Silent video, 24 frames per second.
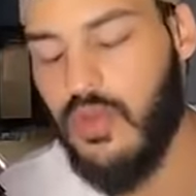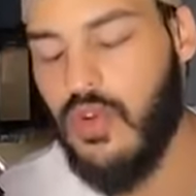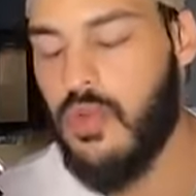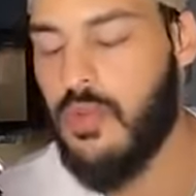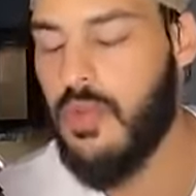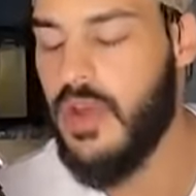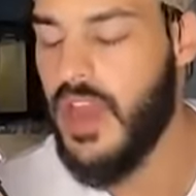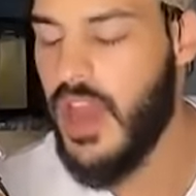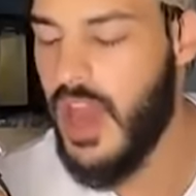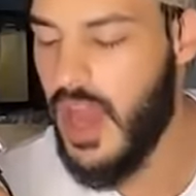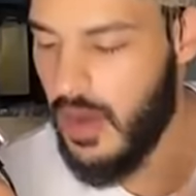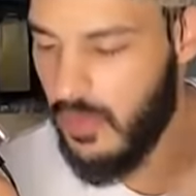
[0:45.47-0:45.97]

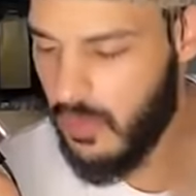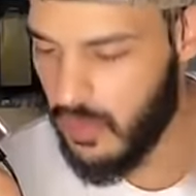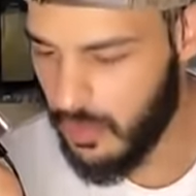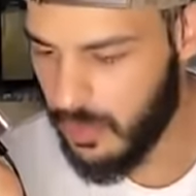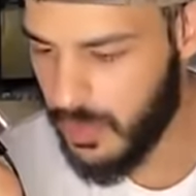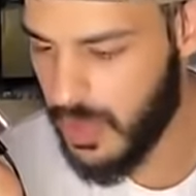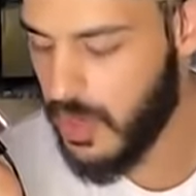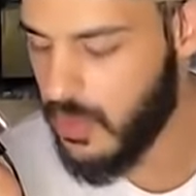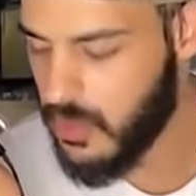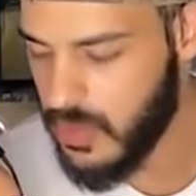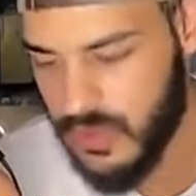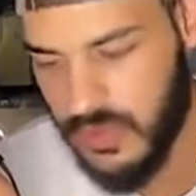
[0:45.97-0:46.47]
وهما يحاولوا
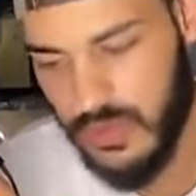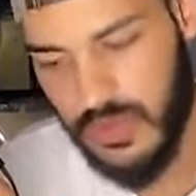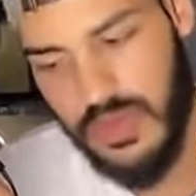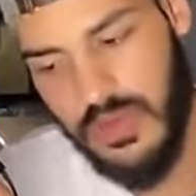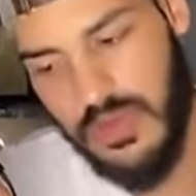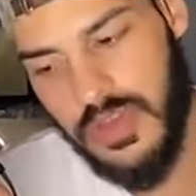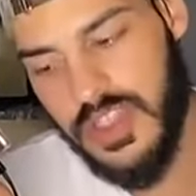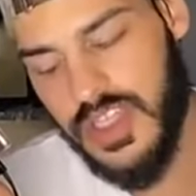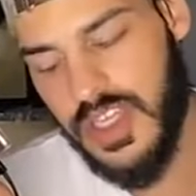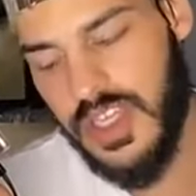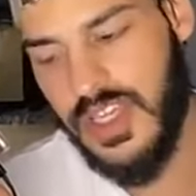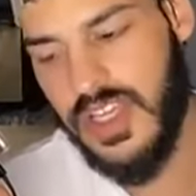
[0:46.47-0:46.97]
يبقاو
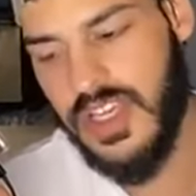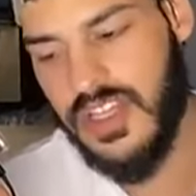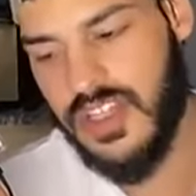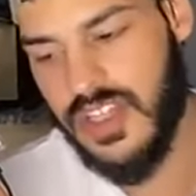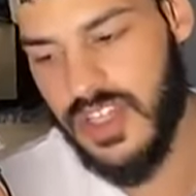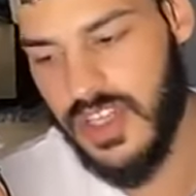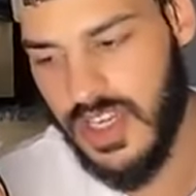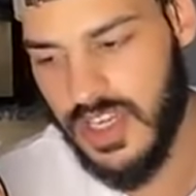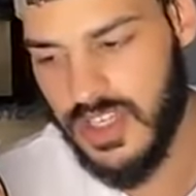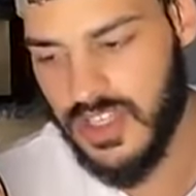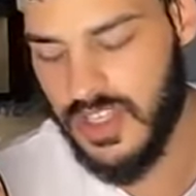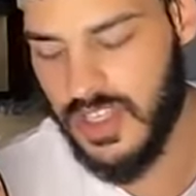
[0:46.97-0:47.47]
يصونيو حتى الا
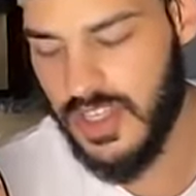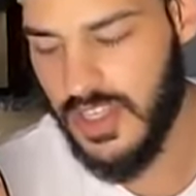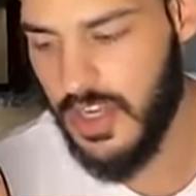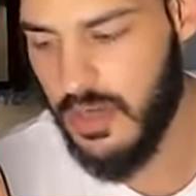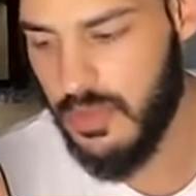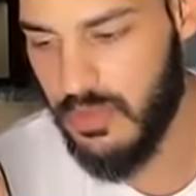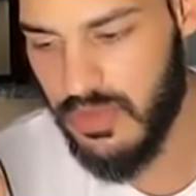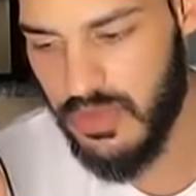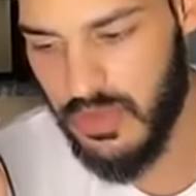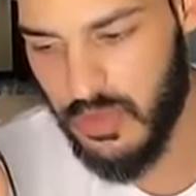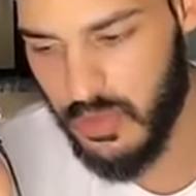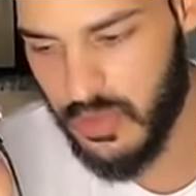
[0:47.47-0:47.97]
الا شد
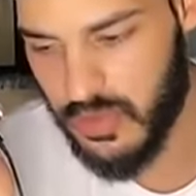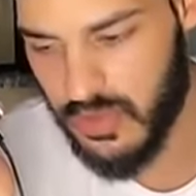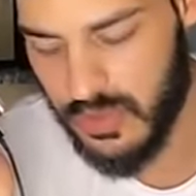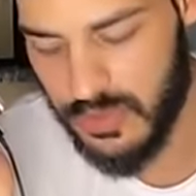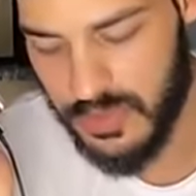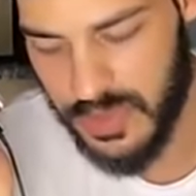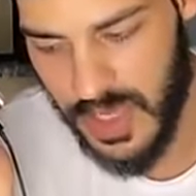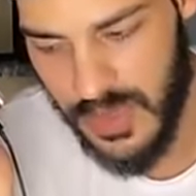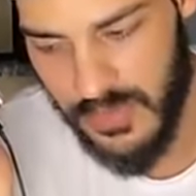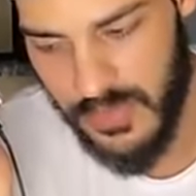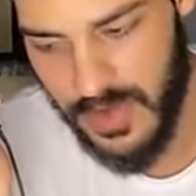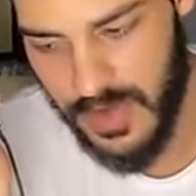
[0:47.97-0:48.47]
ليهم ندوزهم
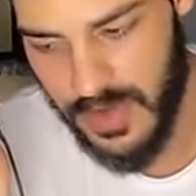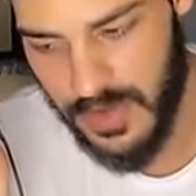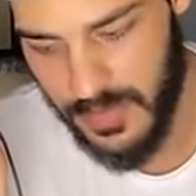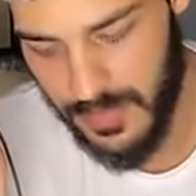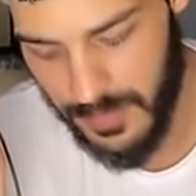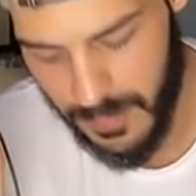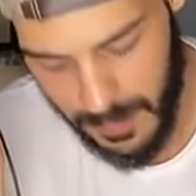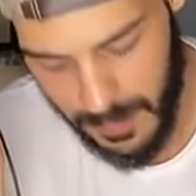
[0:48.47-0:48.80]
صافي آه،